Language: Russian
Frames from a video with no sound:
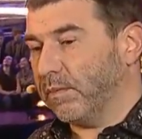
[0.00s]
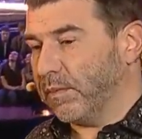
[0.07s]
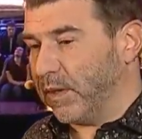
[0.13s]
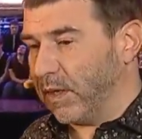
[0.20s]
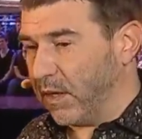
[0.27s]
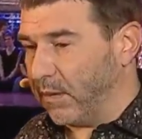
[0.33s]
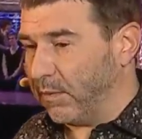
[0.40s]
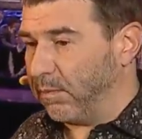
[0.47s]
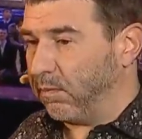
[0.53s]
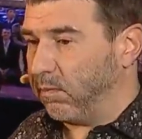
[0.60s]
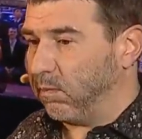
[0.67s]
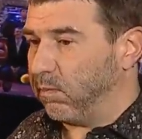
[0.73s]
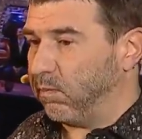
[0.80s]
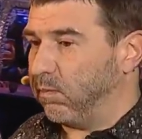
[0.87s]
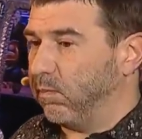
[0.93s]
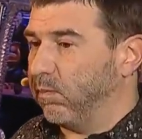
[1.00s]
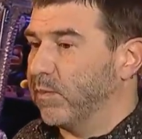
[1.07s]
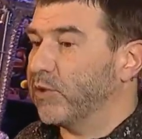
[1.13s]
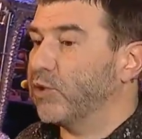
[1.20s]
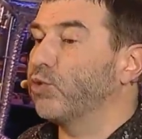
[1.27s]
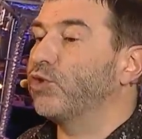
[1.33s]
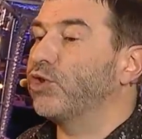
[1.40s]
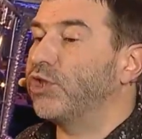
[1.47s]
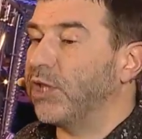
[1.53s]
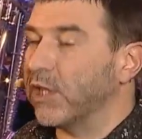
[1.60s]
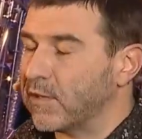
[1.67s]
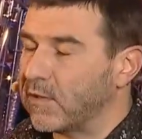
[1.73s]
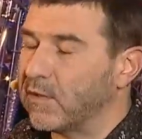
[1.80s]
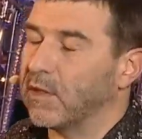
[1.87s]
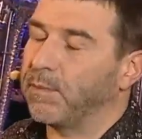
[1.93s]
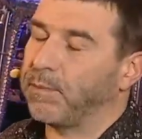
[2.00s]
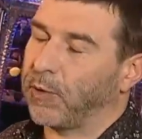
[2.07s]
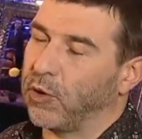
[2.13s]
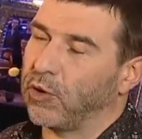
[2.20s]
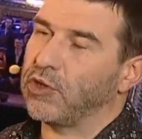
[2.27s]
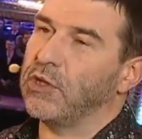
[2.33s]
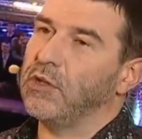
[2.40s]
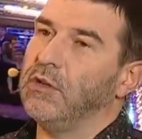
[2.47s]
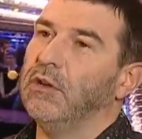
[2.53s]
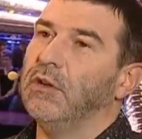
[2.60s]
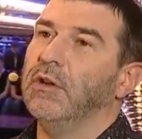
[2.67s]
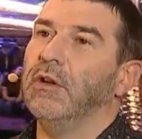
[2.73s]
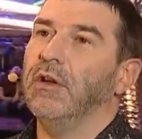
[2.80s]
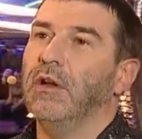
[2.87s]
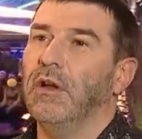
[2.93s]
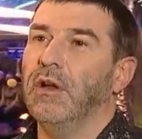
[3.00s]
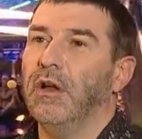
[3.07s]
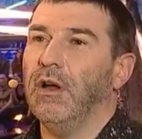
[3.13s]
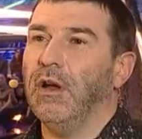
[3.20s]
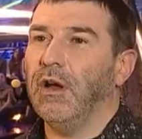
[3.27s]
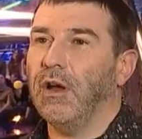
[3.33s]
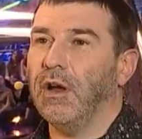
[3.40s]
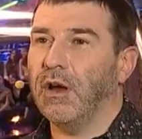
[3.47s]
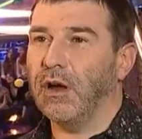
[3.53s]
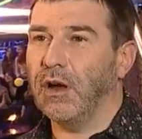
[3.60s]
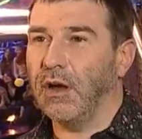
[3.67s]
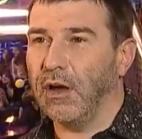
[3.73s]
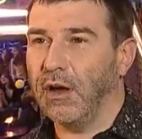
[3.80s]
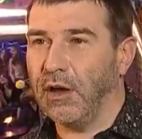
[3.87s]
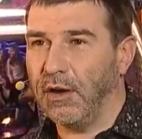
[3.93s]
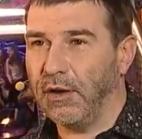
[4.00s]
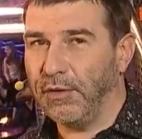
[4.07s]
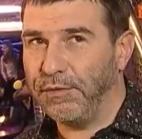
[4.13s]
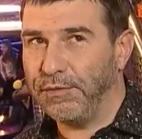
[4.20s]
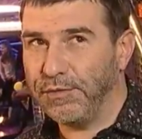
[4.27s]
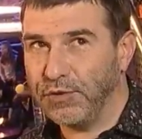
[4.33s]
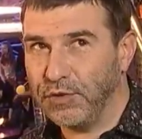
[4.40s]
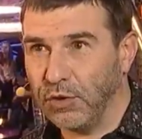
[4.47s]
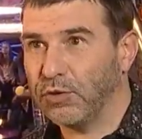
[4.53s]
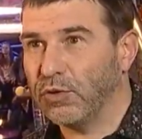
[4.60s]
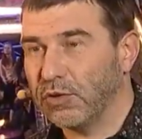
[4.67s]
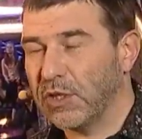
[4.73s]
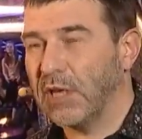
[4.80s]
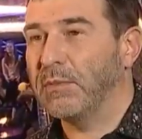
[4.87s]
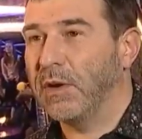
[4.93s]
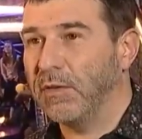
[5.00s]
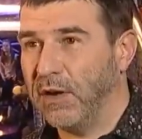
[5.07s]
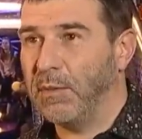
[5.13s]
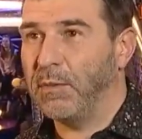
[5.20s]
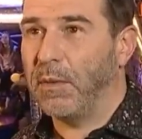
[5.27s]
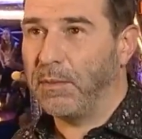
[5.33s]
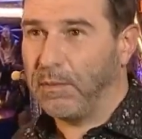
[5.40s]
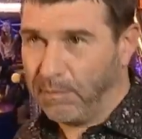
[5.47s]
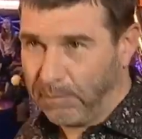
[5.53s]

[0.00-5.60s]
я существенно прожил э, а, все то самое время,